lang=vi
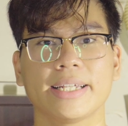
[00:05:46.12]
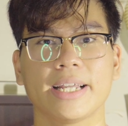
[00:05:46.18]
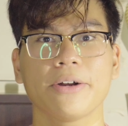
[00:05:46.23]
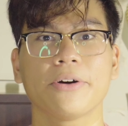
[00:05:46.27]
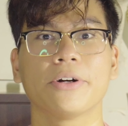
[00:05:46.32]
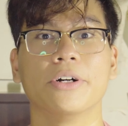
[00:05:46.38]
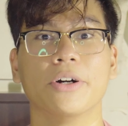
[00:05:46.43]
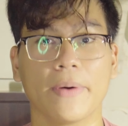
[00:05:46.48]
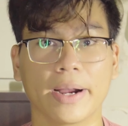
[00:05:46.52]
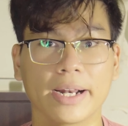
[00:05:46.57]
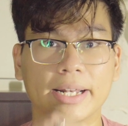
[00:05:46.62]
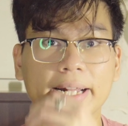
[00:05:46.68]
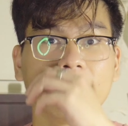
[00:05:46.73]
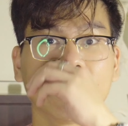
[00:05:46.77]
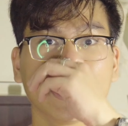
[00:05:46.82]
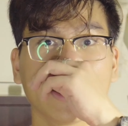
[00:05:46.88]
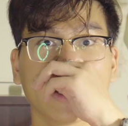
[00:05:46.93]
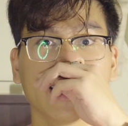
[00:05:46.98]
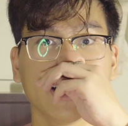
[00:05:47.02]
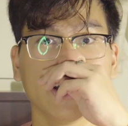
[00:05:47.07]
cái người quản
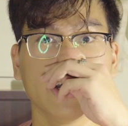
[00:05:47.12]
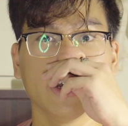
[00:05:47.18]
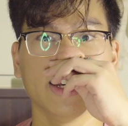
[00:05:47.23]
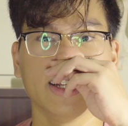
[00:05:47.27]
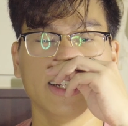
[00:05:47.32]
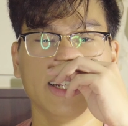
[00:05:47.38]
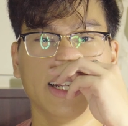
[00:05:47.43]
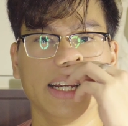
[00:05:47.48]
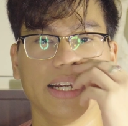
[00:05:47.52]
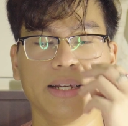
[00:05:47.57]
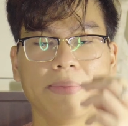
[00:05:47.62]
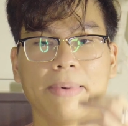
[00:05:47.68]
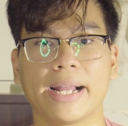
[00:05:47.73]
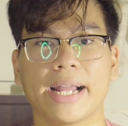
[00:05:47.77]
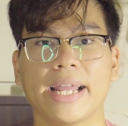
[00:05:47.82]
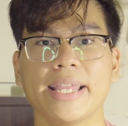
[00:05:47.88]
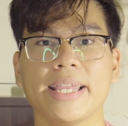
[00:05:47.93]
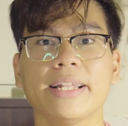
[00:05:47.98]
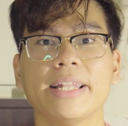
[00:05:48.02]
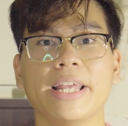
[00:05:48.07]
lý đó. Thì
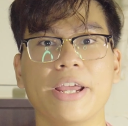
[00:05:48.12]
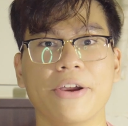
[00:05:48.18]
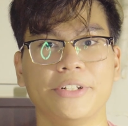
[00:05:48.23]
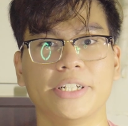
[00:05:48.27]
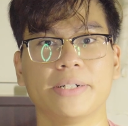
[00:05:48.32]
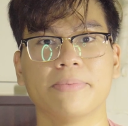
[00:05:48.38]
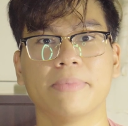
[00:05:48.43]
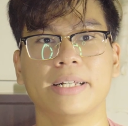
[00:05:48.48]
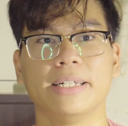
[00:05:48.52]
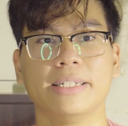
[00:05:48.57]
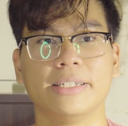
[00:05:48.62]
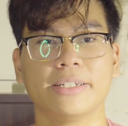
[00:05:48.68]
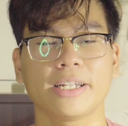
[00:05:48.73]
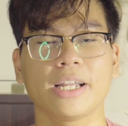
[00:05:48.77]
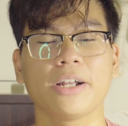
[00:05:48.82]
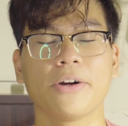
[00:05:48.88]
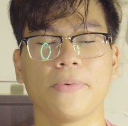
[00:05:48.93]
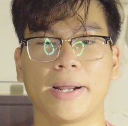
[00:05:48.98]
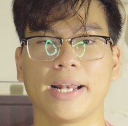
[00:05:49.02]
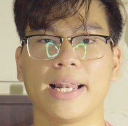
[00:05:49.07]
bạn ấy giới thiệu cho mình cho
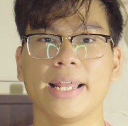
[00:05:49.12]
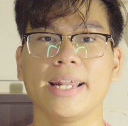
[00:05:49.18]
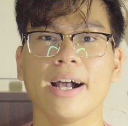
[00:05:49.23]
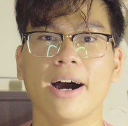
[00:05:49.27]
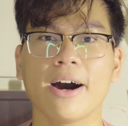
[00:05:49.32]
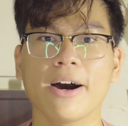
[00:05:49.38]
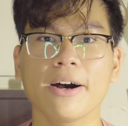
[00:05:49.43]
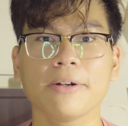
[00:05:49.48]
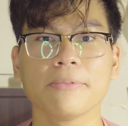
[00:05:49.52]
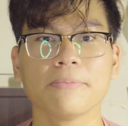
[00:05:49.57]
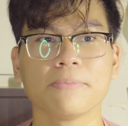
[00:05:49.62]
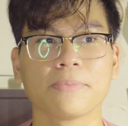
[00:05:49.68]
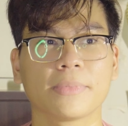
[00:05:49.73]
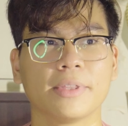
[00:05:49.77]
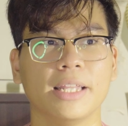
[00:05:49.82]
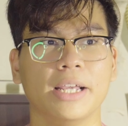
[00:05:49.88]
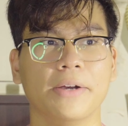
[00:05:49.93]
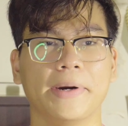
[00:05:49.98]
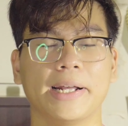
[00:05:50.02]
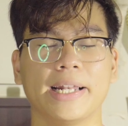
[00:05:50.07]
cái người quản lý đó,
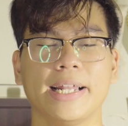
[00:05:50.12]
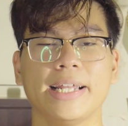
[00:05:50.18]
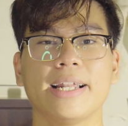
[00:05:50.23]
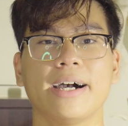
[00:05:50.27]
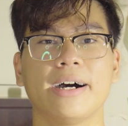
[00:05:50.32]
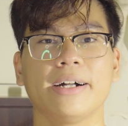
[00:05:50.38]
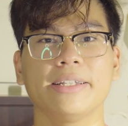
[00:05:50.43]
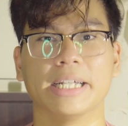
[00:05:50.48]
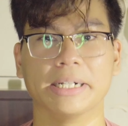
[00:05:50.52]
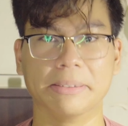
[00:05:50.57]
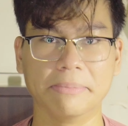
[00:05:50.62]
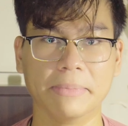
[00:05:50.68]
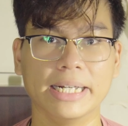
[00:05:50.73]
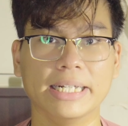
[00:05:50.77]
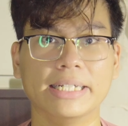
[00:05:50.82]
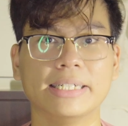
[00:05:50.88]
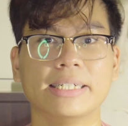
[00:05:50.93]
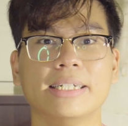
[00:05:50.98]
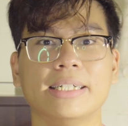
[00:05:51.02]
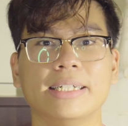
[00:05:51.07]
thì quản lý đó nhận
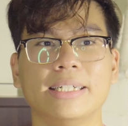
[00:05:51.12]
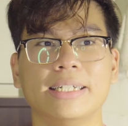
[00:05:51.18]
mình.